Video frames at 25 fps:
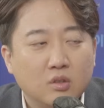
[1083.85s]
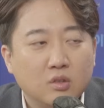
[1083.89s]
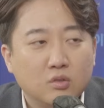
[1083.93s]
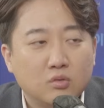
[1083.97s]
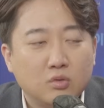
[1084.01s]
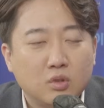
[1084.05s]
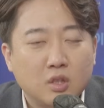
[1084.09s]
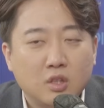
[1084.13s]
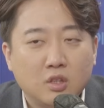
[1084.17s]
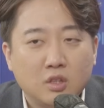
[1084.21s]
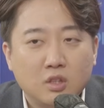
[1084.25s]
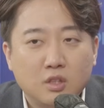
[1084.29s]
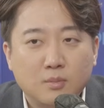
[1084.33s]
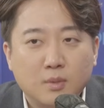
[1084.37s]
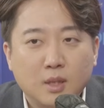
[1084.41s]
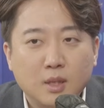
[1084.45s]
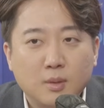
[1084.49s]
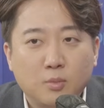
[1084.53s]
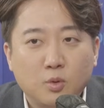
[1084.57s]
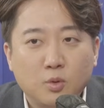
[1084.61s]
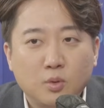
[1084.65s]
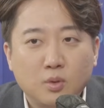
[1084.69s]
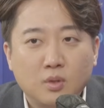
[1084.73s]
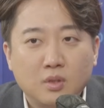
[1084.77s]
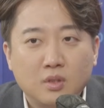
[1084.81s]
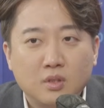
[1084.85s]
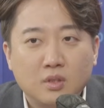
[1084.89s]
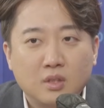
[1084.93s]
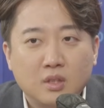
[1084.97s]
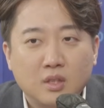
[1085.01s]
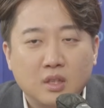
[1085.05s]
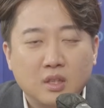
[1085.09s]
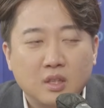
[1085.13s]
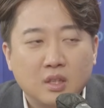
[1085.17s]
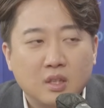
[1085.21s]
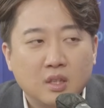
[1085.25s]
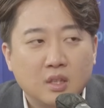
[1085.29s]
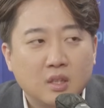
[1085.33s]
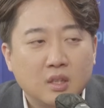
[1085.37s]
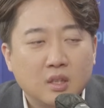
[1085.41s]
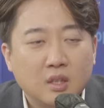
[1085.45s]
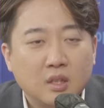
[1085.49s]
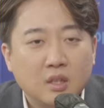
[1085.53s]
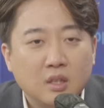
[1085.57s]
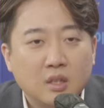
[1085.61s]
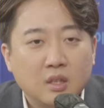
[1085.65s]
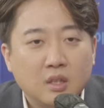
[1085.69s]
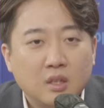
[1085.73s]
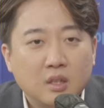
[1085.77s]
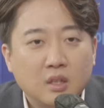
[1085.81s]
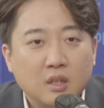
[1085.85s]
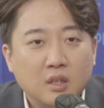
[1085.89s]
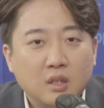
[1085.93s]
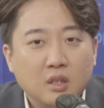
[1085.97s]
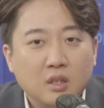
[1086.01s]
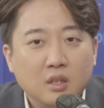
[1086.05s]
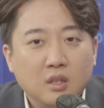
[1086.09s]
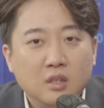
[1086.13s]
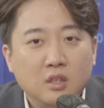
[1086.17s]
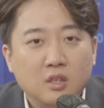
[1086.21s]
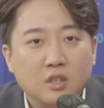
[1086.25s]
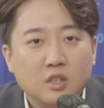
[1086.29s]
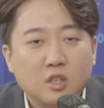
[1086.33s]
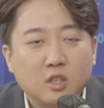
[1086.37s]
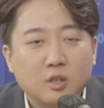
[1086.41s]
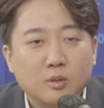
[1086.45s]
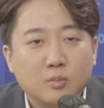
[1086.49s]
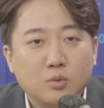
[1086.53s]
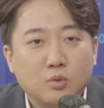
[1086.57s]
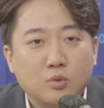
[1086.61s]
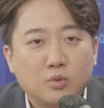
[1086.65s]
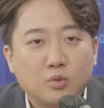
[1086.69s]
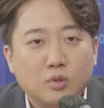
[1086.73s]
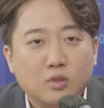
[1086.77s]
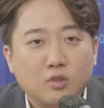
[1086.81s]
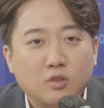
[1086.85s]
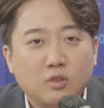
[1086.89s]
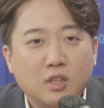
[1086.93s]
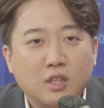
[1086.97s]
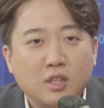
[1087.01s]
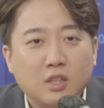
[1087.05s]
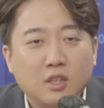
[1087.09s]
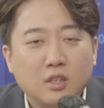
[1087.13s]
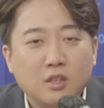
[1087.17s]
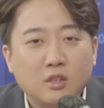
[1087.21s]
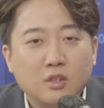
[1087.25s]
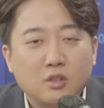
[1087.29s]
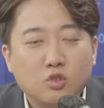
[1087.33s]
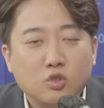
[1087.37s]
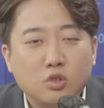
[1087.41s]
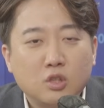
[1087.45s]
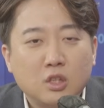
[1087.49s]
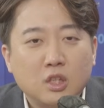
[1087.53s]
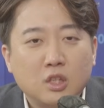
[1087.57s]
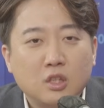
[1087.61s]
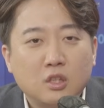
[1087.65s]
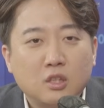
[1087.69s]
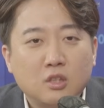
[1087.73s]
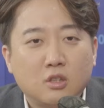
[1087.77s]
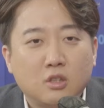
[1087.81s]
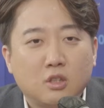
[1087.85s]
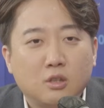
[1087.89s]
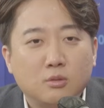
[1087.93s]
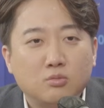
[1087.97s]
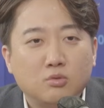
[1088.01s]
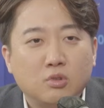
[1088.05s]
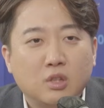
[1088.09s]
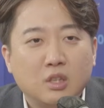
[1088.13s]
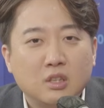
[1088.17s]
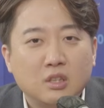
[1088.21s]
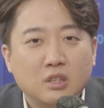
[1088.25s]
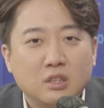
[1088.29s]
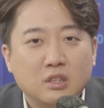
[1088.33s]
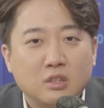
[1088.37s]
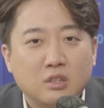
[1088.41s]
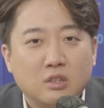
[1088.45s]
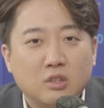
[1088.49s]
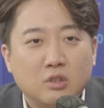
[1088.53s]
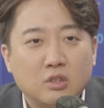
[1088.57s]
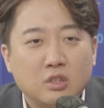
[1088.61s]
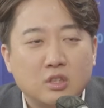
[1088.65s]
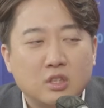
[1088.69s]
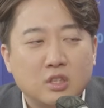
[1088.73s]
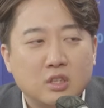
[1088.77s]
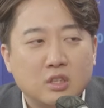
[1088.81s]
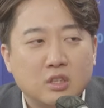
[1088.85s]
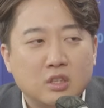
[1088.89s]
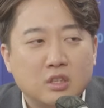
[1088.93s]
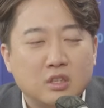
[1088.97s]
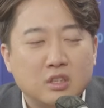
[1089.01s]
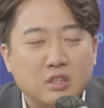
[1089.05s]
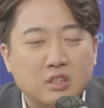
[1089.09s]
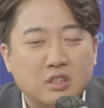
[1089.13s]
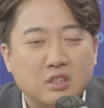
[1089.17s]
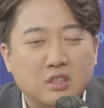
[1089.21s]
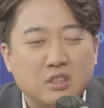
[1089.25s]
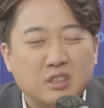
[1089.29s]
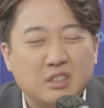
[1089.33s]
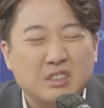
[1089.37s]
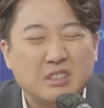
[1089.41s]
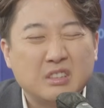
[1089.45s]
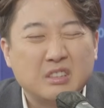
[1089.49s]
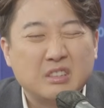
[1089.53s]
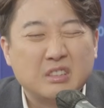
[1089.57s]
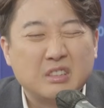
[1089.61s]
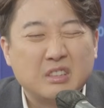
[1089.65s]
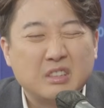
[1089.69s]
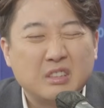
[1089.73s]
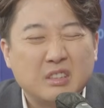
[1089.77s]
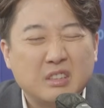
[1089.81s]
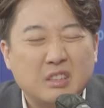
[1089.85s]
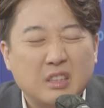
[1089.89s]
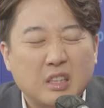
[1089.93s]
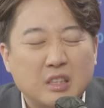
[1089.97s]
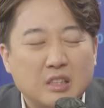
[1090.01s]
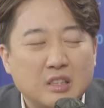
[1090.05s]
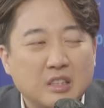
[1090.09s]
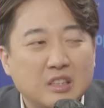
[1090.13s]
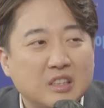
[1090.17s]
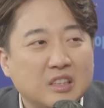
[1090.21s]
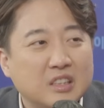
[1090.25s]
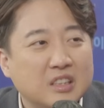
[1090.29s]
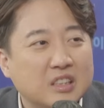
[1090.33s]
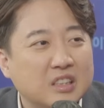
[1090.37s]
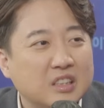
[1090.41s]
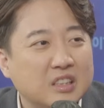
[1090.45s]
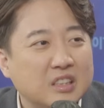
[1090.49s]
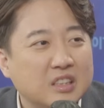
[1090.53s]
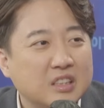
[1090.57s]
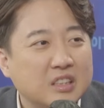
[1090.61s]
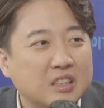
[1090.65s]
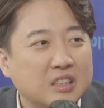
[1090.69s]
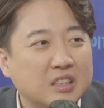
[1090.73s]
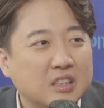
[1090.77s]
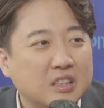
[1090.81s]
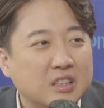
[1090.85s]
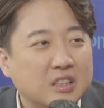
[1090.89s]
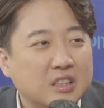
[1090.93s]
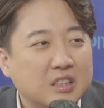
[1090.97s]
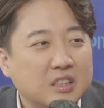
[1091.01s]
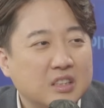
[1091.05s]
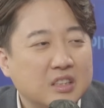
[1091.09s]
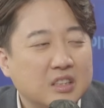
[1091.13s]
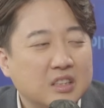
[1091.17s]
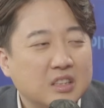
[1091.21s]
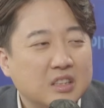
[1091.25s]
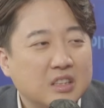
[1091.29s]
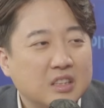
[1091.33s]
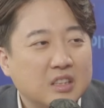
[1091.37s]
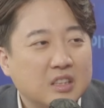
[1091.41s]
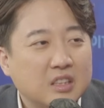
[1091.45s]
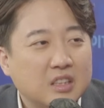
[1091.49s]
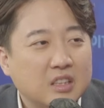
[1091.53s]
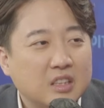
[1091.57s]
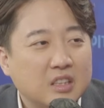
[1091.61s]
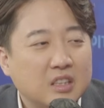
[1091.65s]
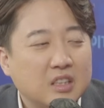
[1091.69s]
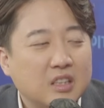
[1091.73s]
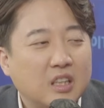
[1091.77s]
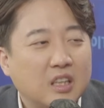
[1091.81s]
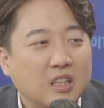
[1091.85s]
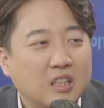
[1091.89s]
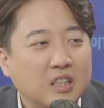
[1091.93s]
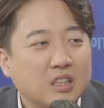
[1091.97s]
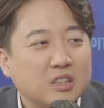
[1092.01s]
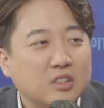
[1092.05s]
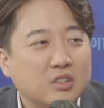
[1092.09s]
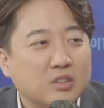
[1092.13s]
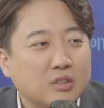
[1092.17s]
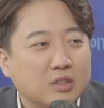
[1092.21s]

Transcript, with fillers: 우리가 어디서 많이 보는 건데 인터뷰와 취재를 거부하는 정치인들은 사실 한계성이